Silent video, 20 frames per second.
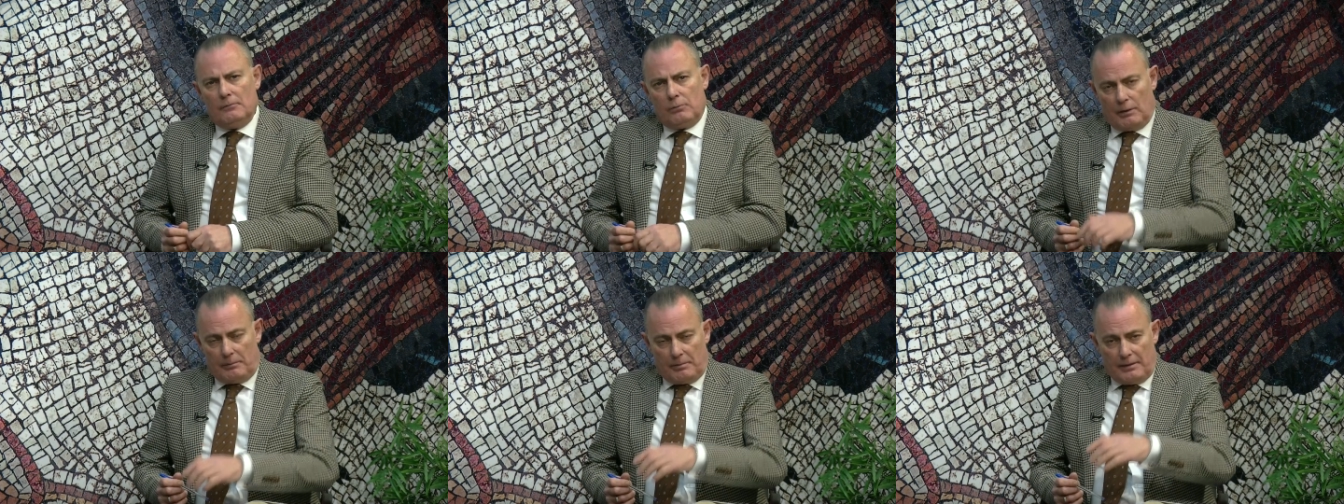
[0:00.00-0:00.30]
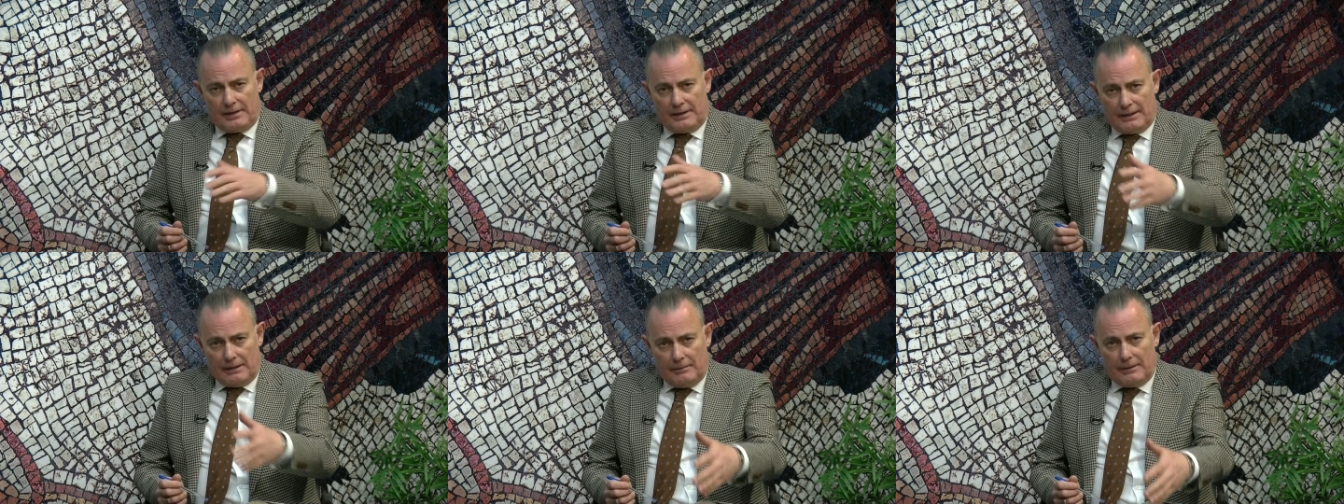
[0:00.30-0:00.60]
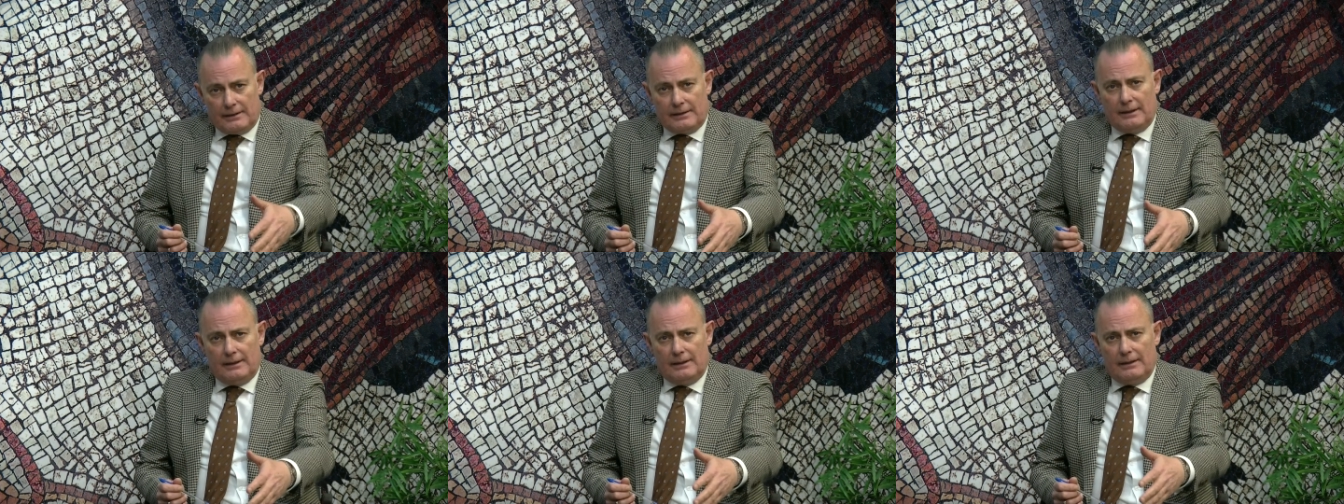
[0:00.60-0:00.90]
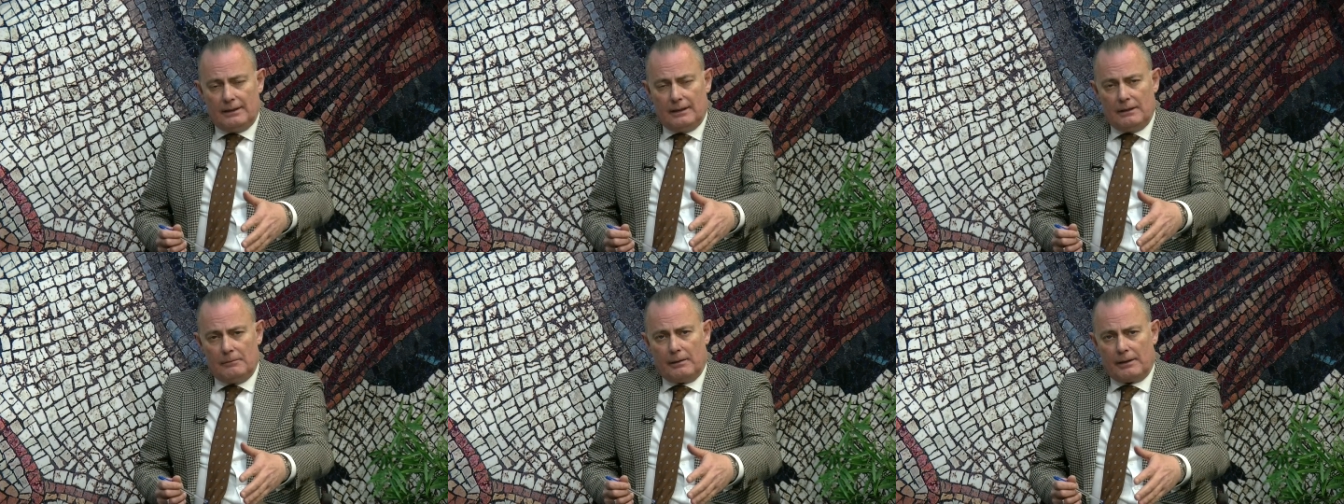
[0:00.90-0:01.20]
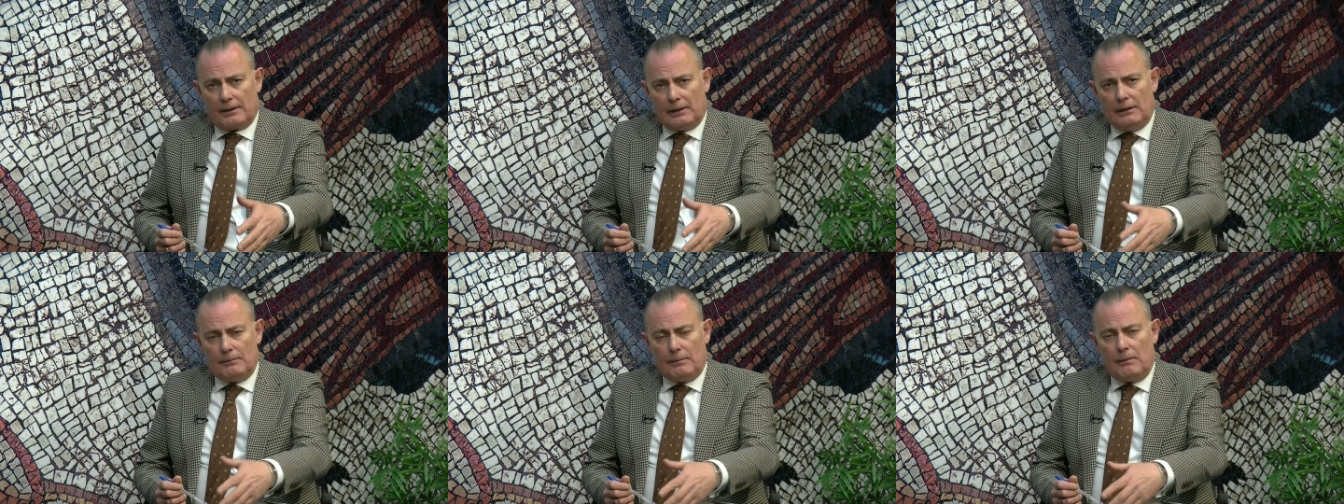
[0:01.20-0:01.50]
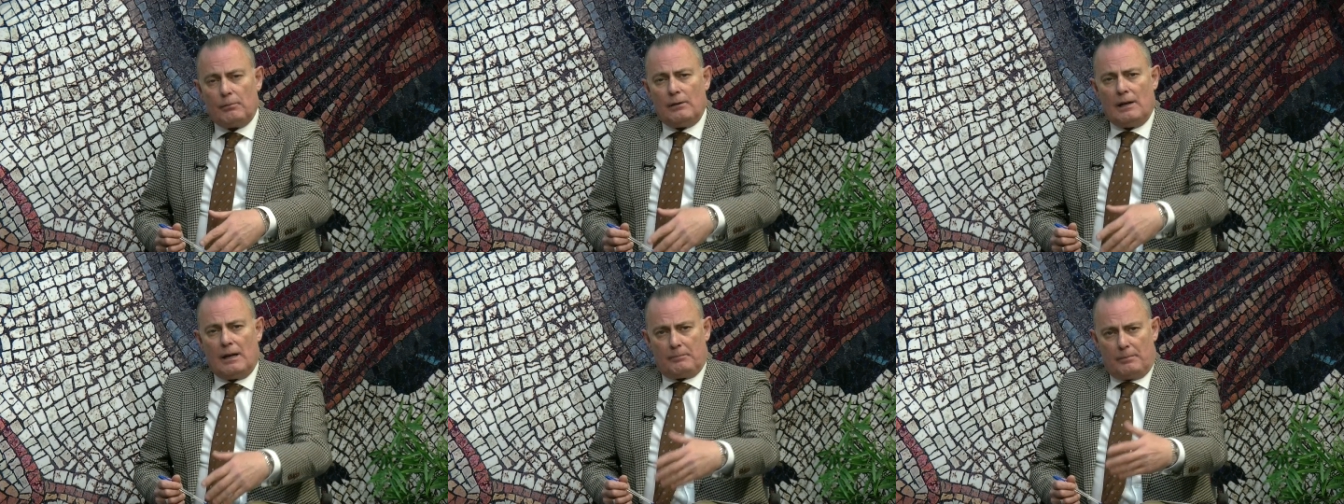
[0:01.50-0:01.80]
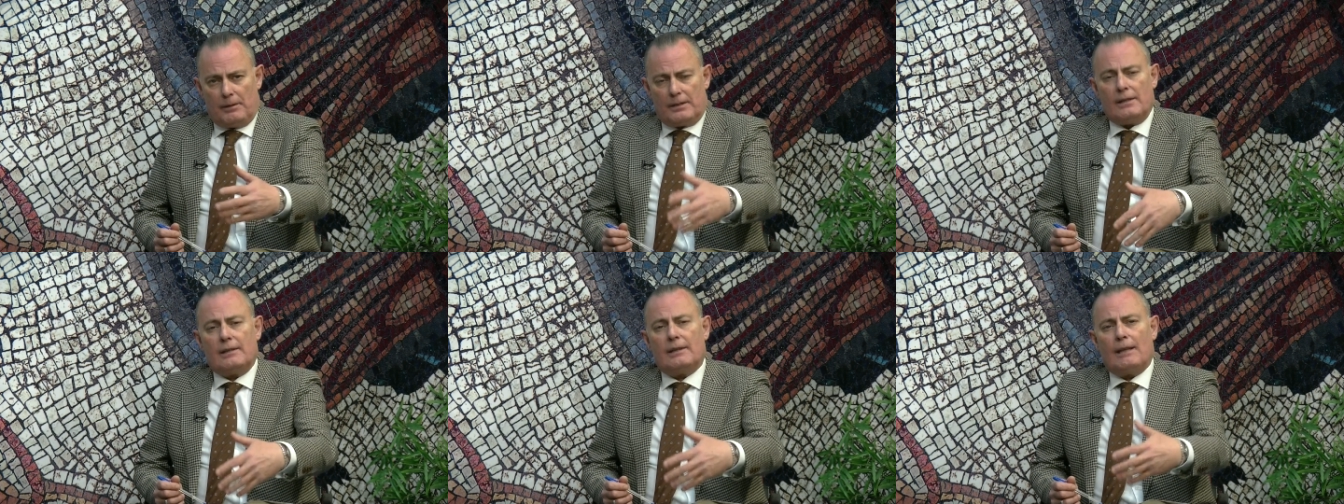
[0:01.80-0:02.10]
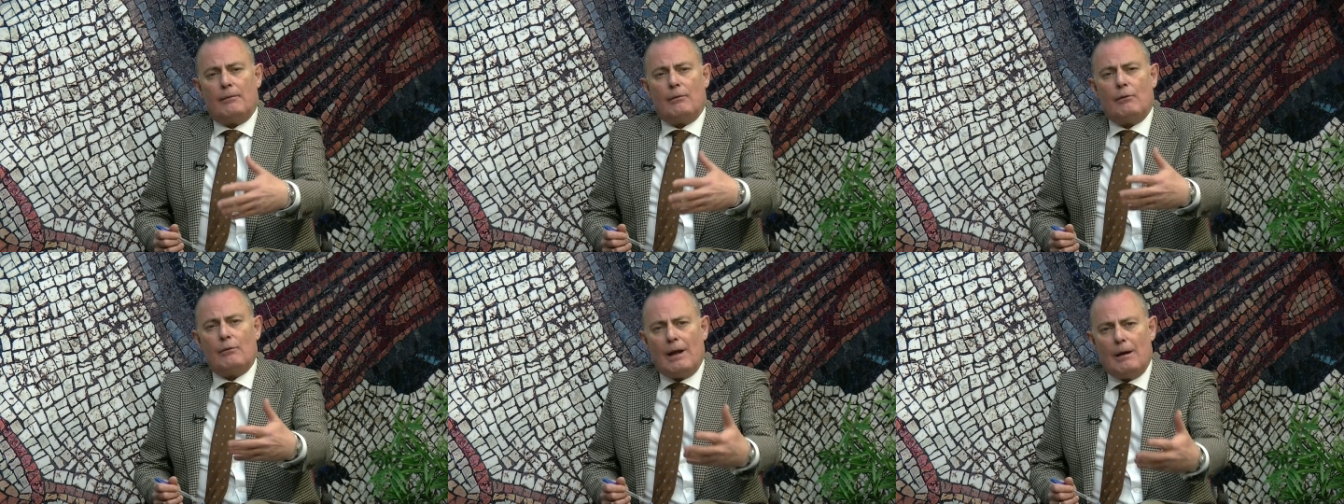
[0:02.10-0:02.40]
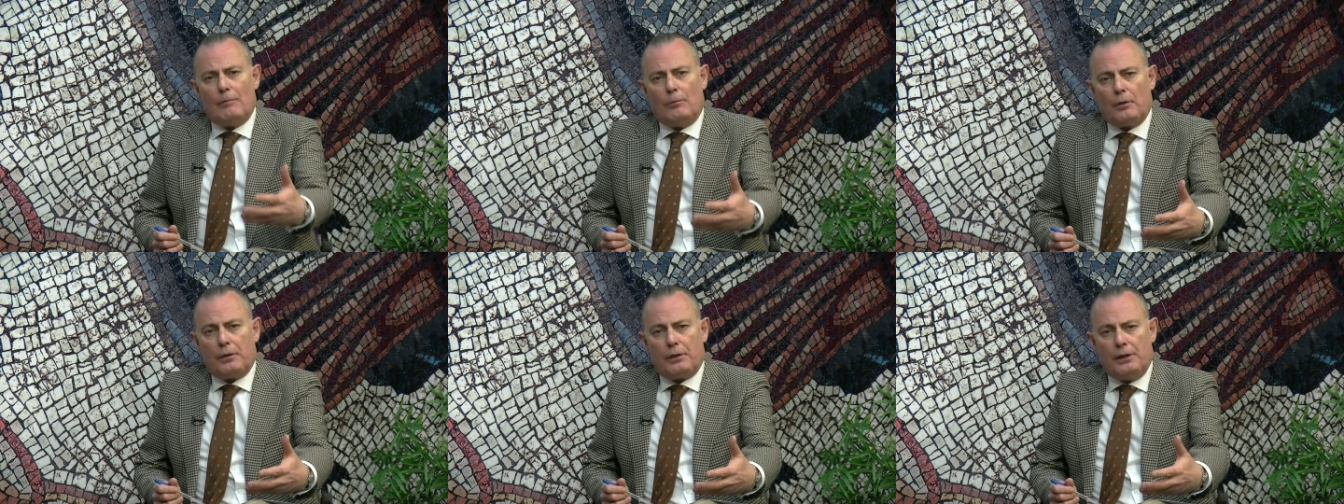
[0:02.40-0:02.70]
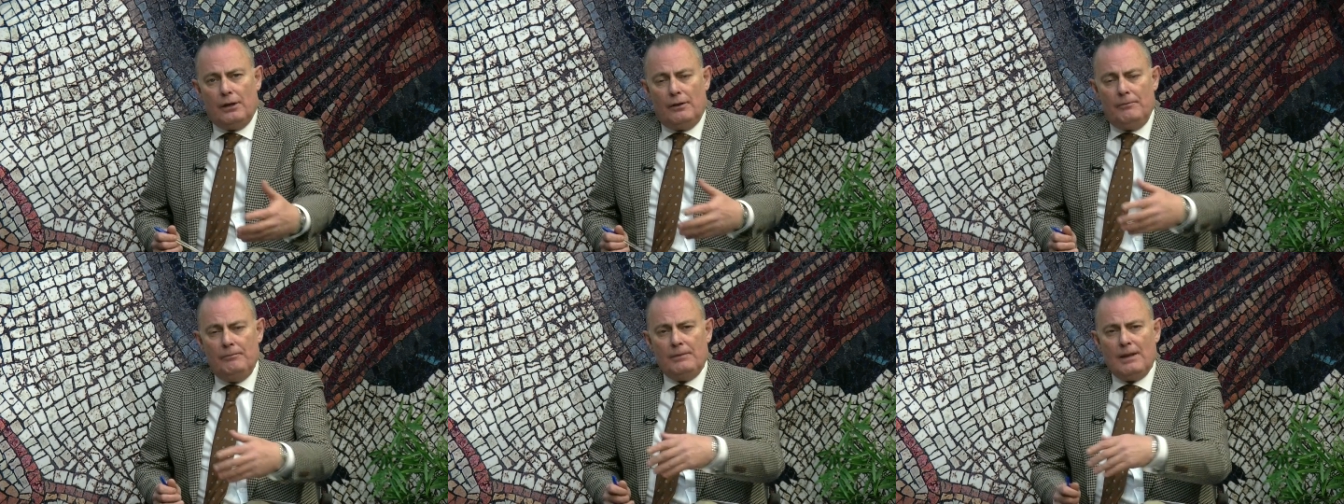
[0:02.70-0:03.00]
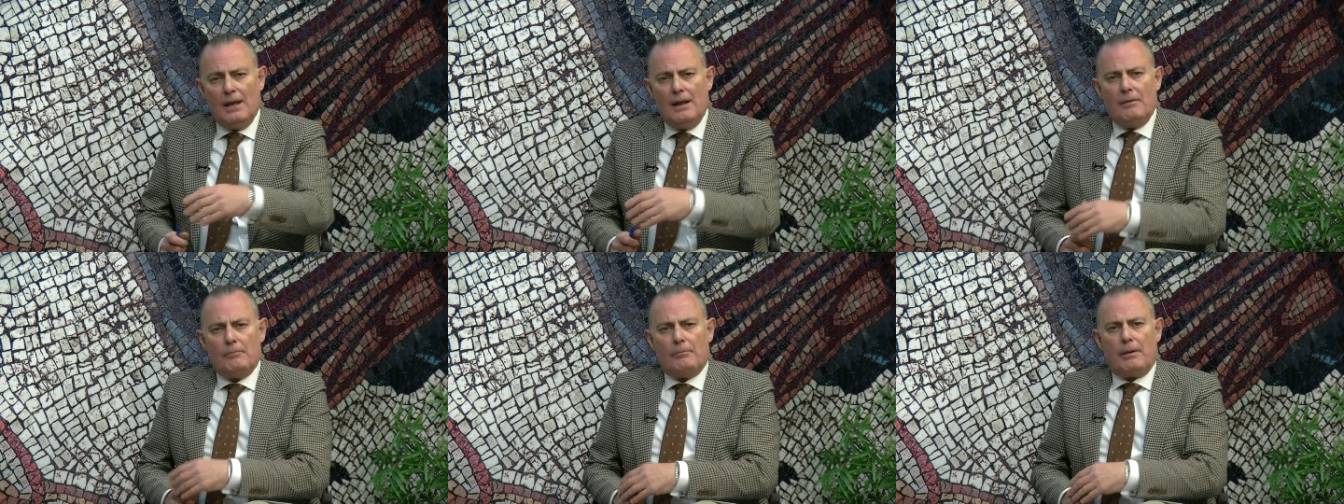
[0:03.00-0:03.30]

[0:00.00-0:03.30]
porque precisamente el Partido Popular presentaba una moción